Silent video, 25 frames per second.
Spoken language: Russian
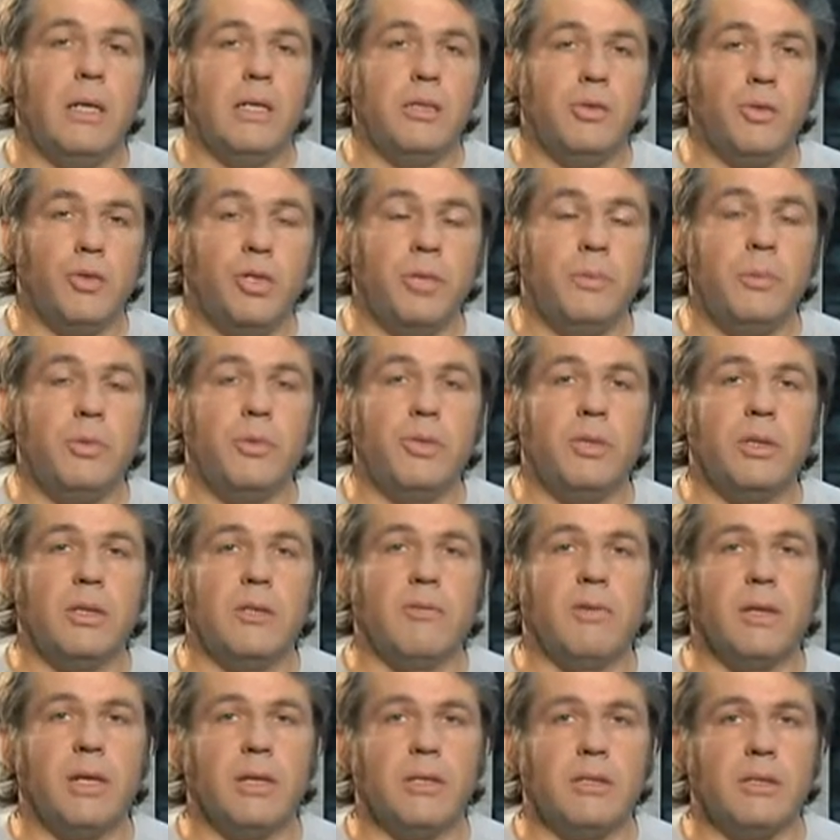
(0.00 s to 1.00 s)
Сюжет мюзикла
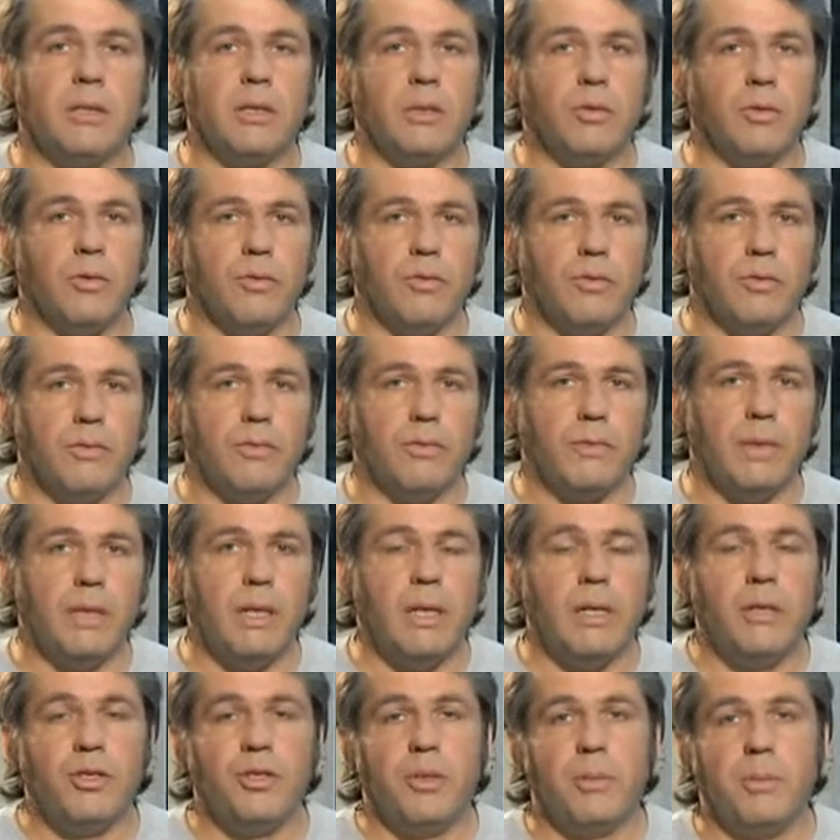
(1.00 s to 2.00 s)
вкратце таков.
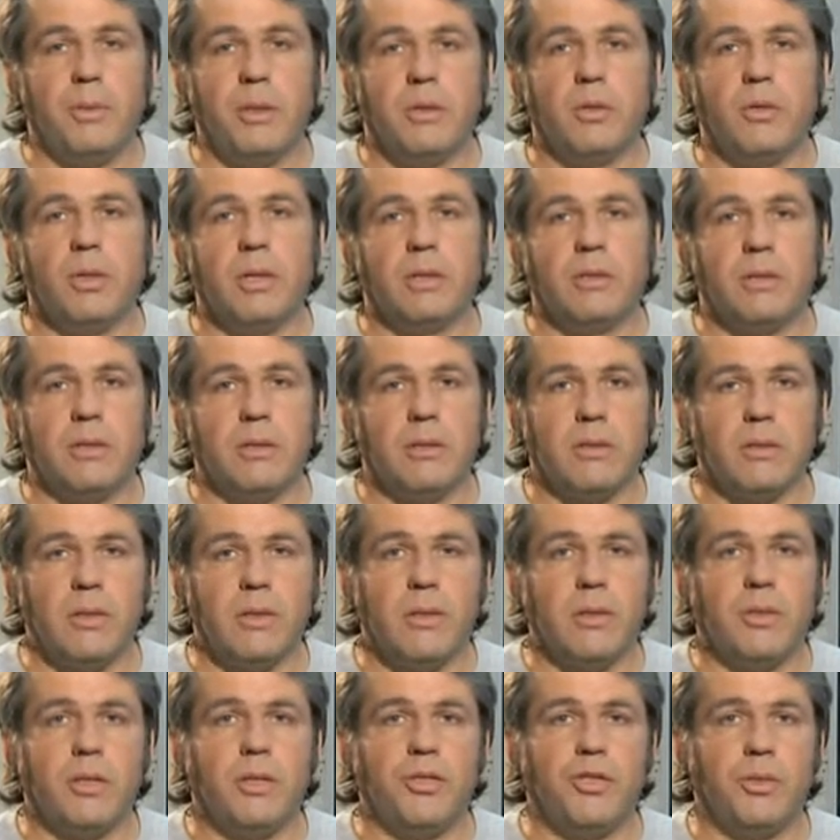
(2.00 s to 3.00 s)
Чемпион
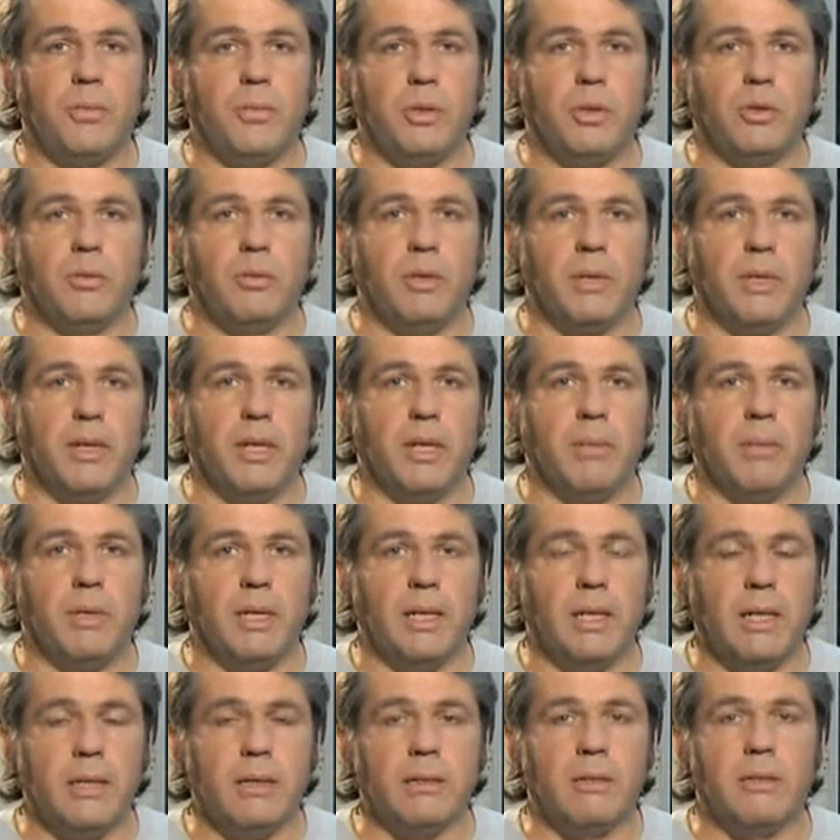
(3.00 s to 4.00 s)
СССР и чемпион мира
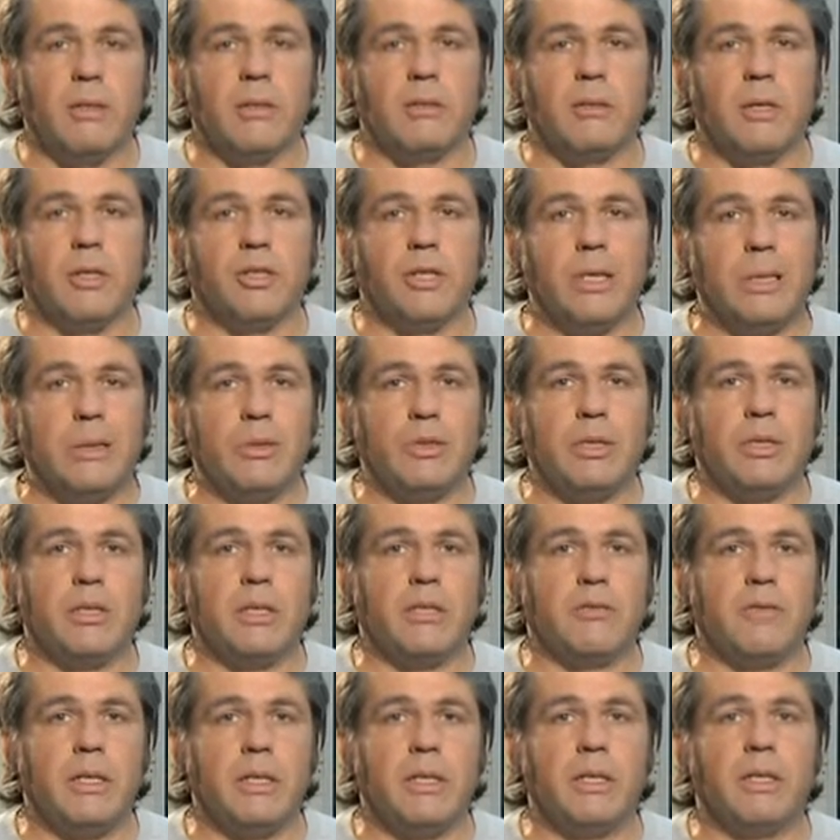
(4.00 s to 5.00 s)
американец сражаются за
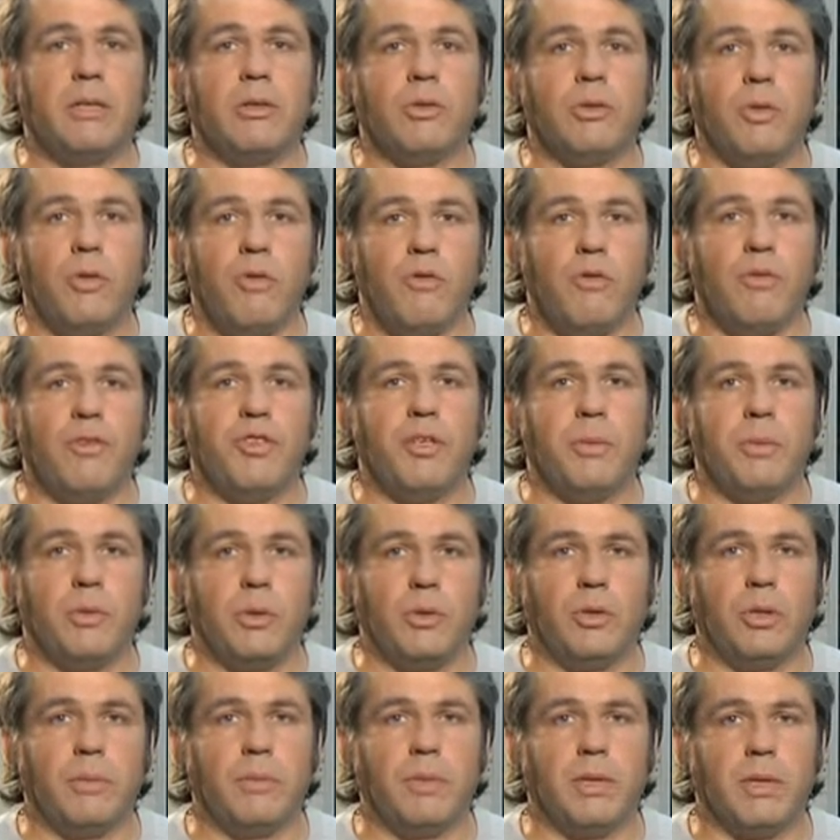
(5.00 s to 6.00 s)
звание нового
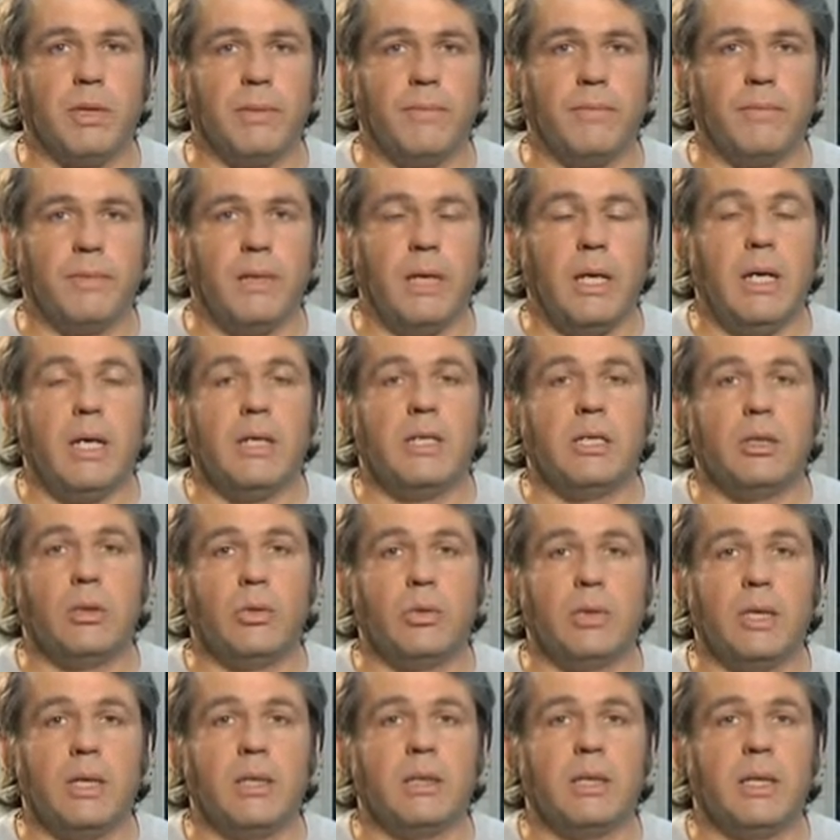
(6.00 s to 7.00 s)
чемпиона мира.
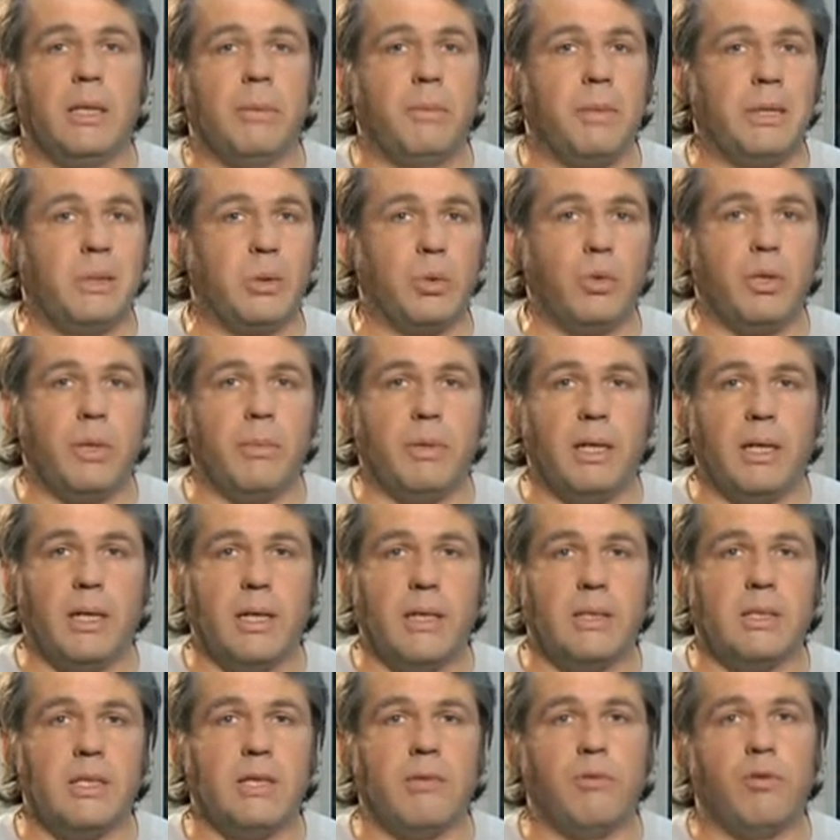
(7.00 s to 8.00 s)
Секундант и подруга
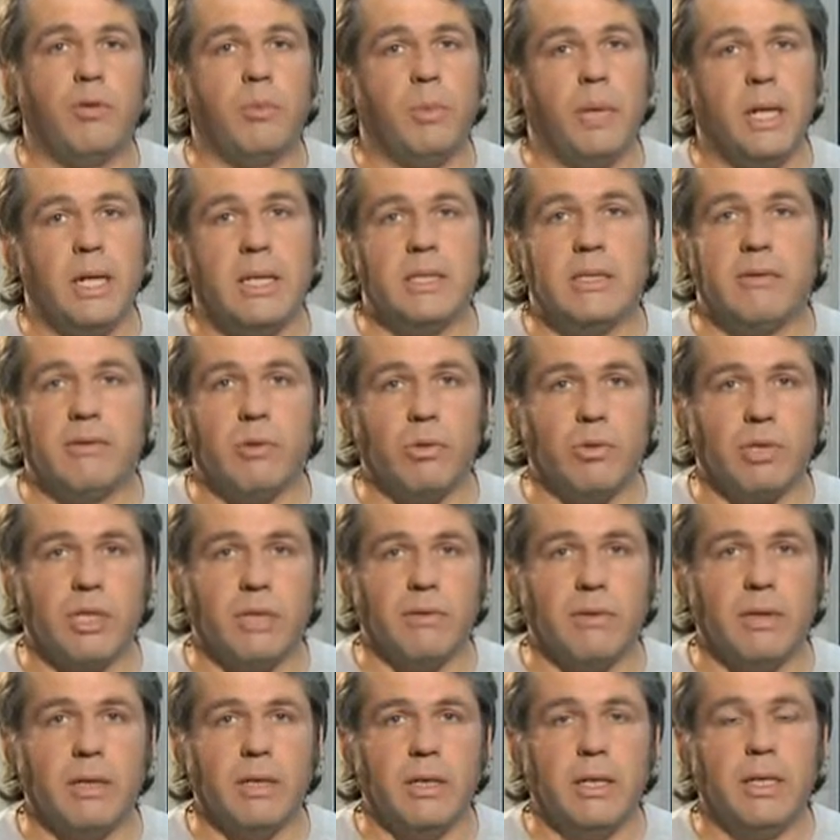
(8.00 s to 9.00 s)
американца влюбляется в
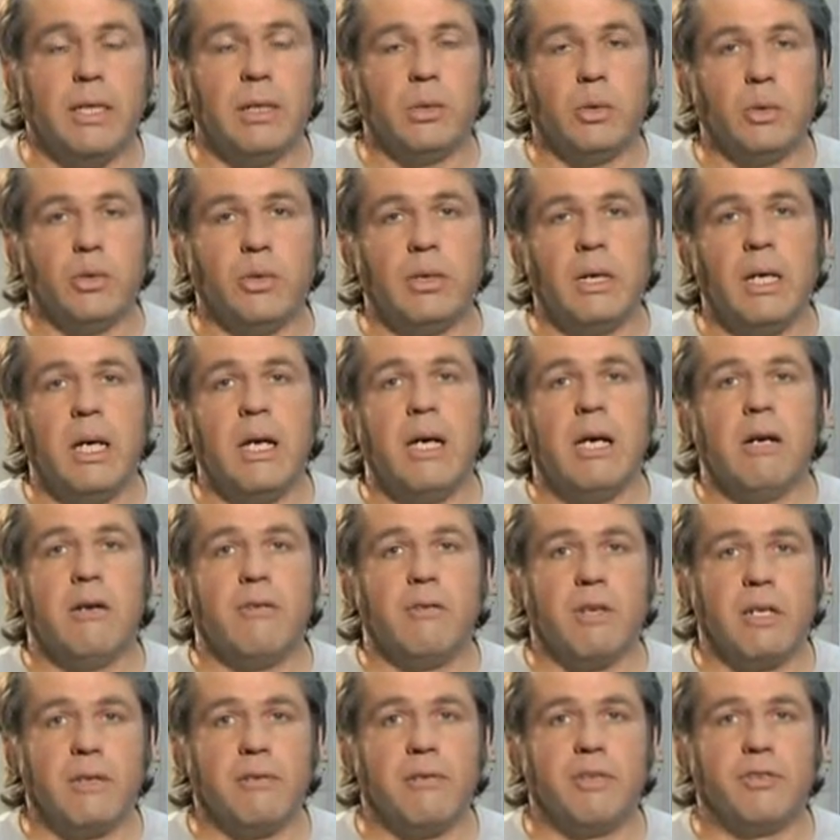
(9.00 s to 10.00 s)
русского, и тот,
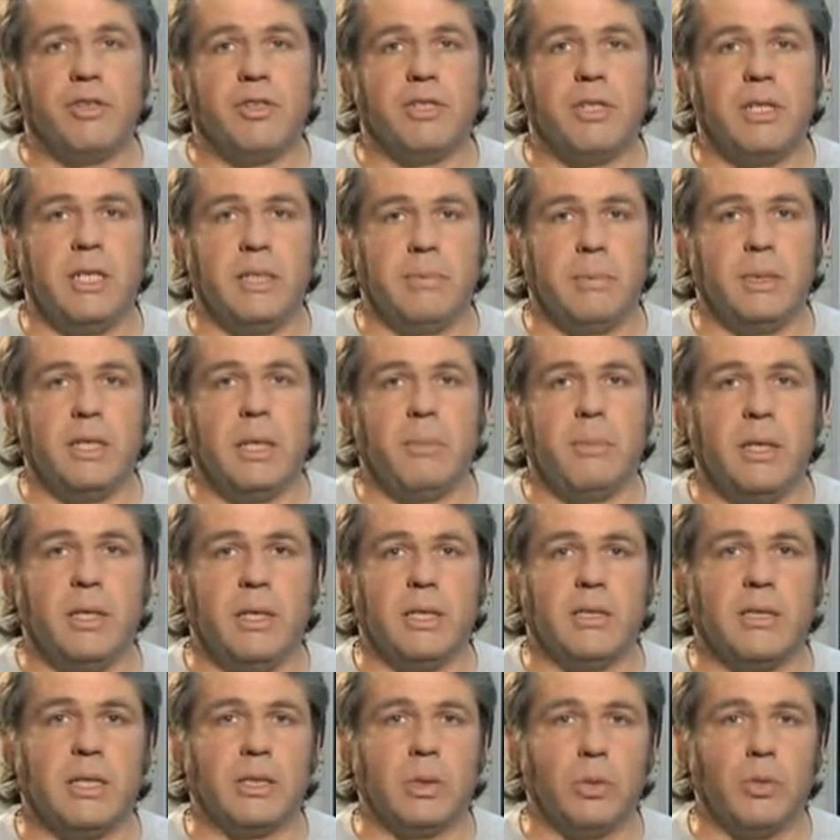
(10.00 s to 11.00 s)
вырвавшись из-под
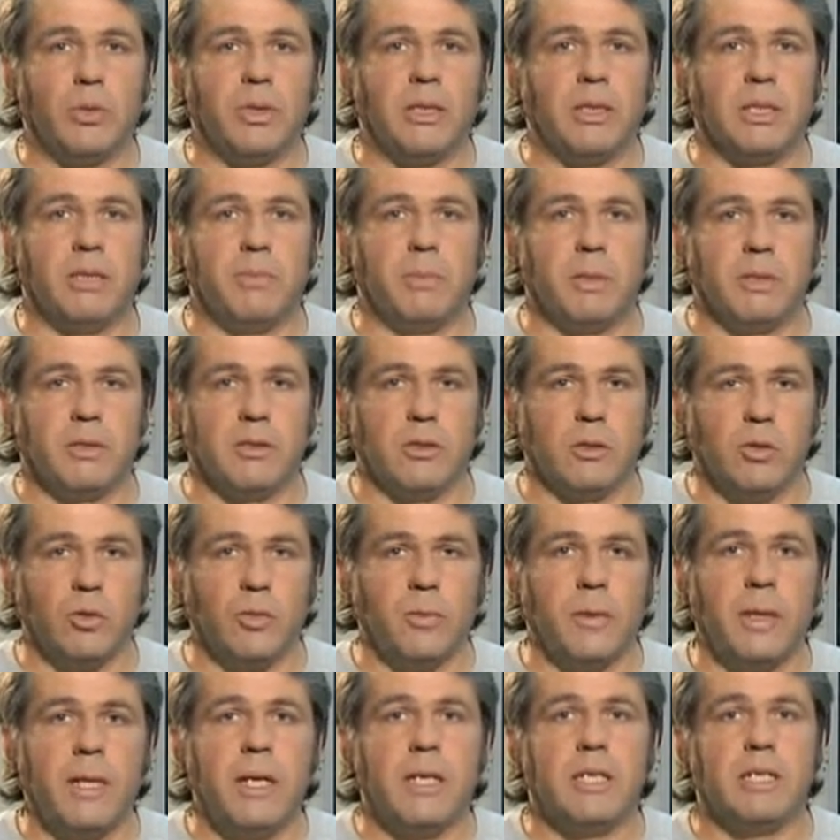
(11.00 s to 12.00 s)
опеки сотрудника спецслужб,
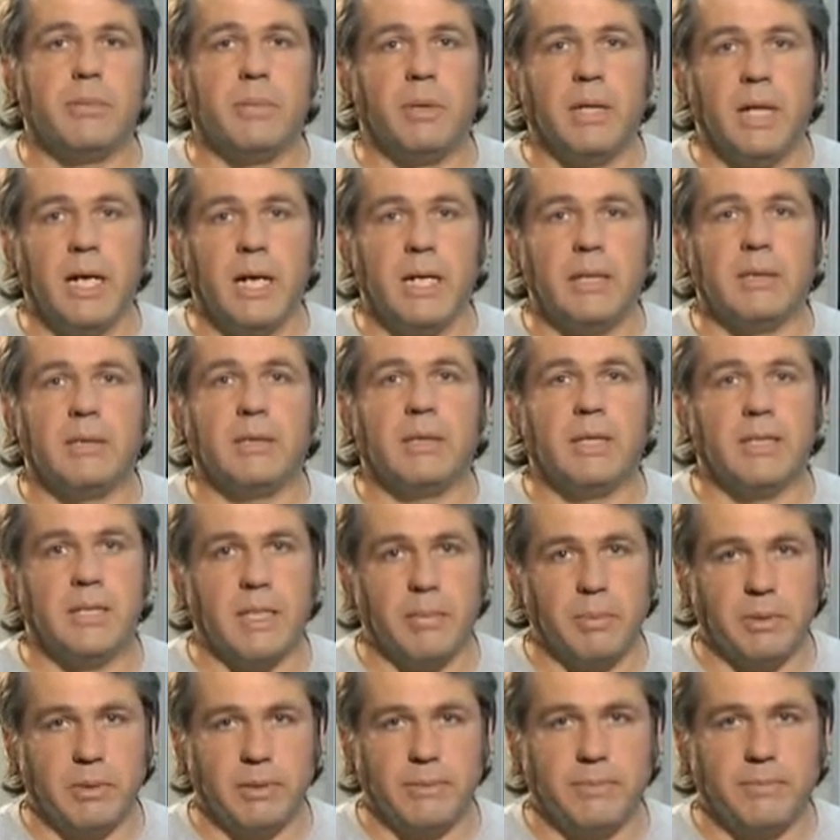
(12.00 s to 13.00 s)
сбегает на
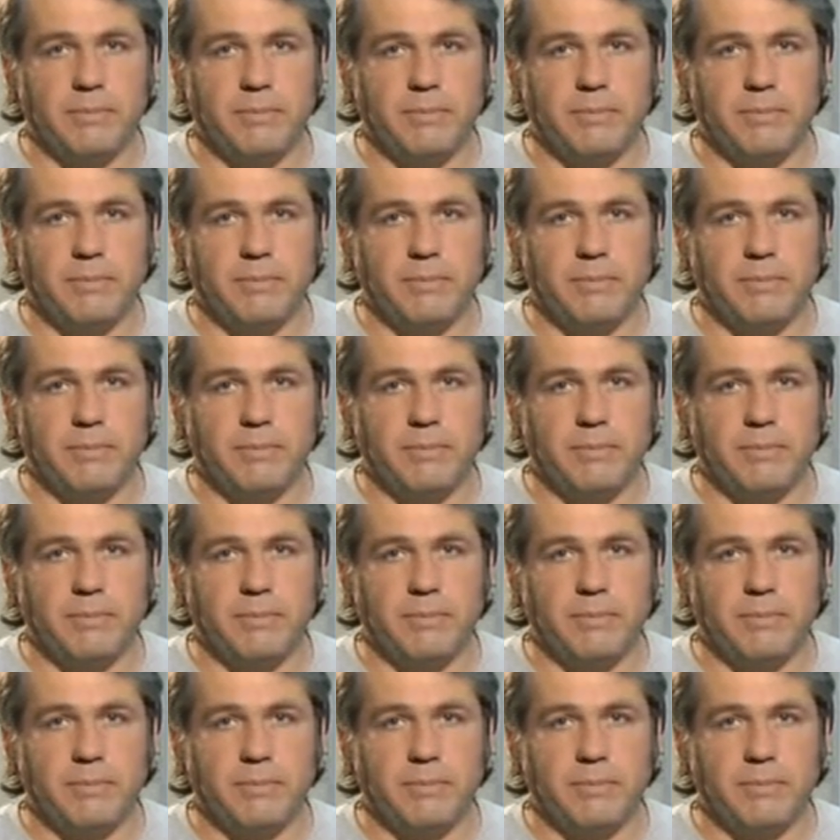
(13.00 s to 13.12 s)
запад.